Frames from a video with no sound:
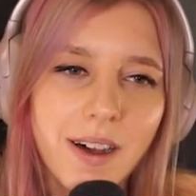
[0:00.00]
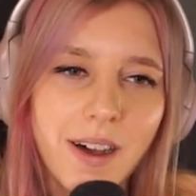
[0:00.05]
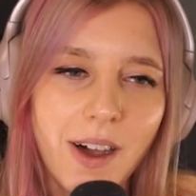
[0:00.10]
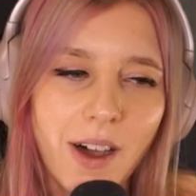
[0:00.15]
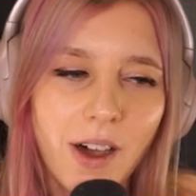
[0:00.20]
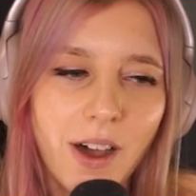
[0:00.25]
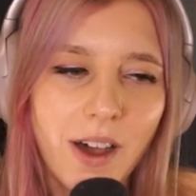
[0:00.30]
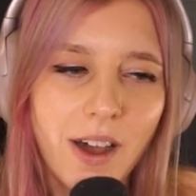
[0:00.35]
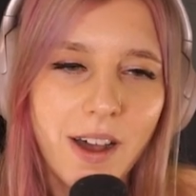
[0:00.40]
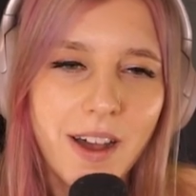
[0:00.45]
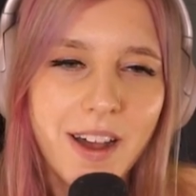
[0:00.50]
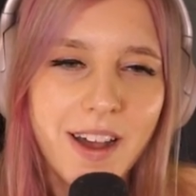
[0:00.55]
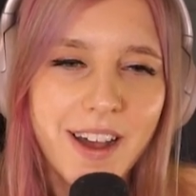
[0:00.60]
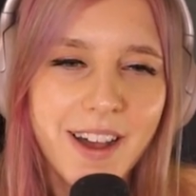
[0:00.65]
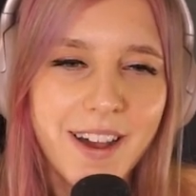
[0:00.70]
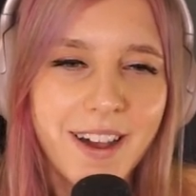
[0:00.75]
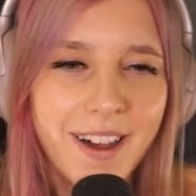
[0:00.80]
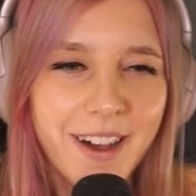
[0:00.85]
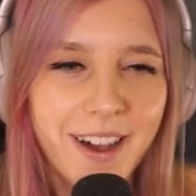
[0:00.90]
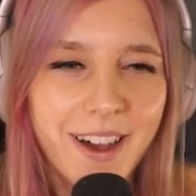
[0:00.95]

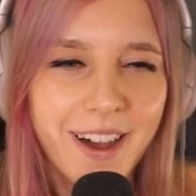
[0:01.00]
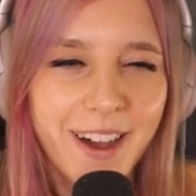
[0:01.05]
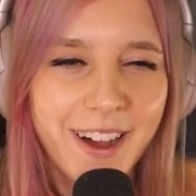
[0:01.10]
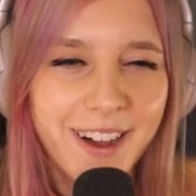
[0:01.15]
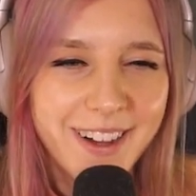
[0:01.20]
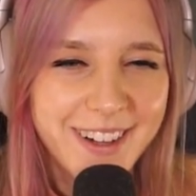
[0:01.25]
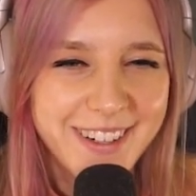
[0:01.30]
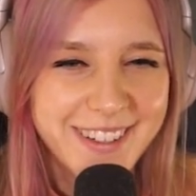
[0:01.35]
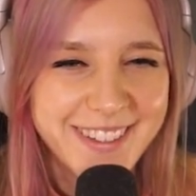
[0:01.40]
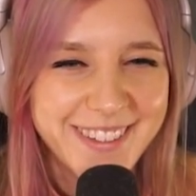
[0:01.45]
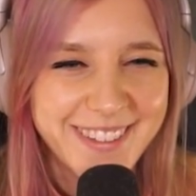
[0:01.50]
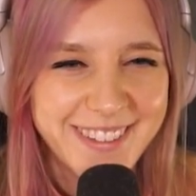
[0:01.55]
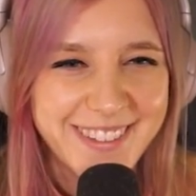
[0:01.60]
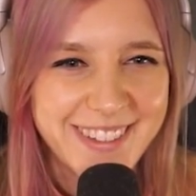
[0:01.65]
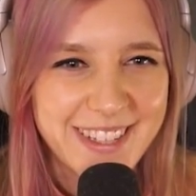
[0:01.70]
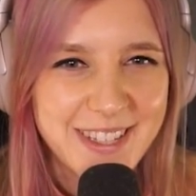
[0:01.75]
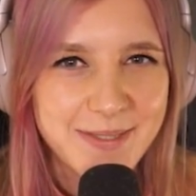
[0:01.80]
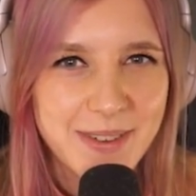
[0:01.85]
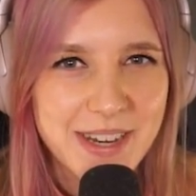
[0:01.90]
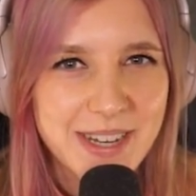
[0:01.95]
Oh,
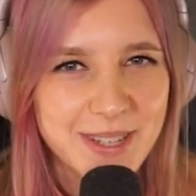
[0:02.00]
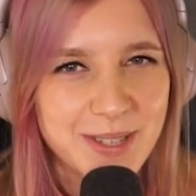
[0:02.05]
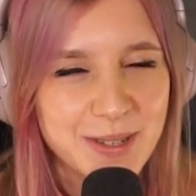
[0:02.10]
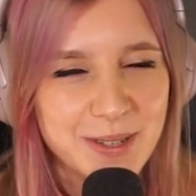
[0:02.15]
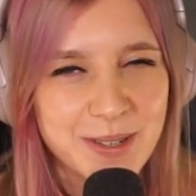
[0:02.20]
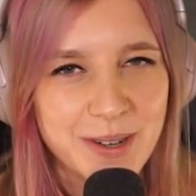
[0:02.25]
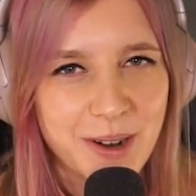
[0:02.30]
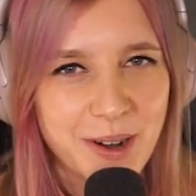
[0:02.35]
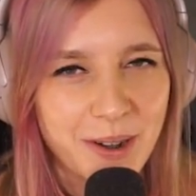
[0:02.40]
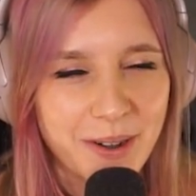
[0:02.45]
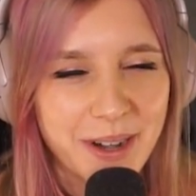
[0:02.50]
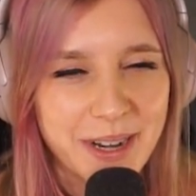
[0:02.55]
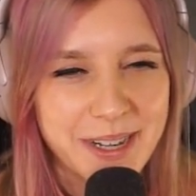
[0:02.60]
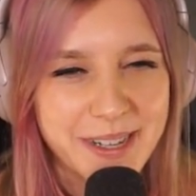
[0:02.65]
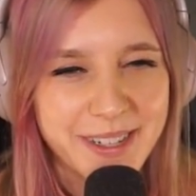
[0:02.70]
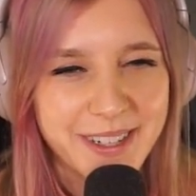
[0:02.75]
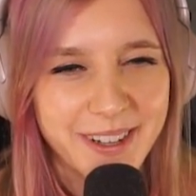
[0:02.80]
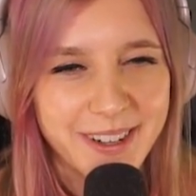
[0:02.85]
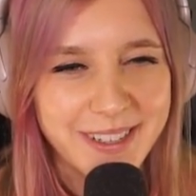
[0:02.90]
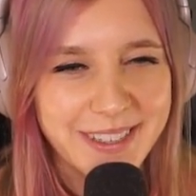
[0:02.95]
das war das
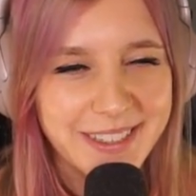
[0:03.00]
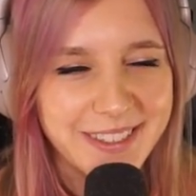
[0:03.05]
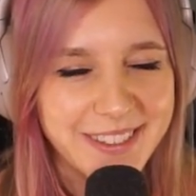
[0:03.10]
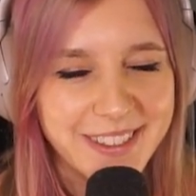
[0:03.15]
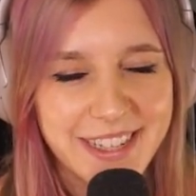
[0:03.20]
Tutorial, Leute.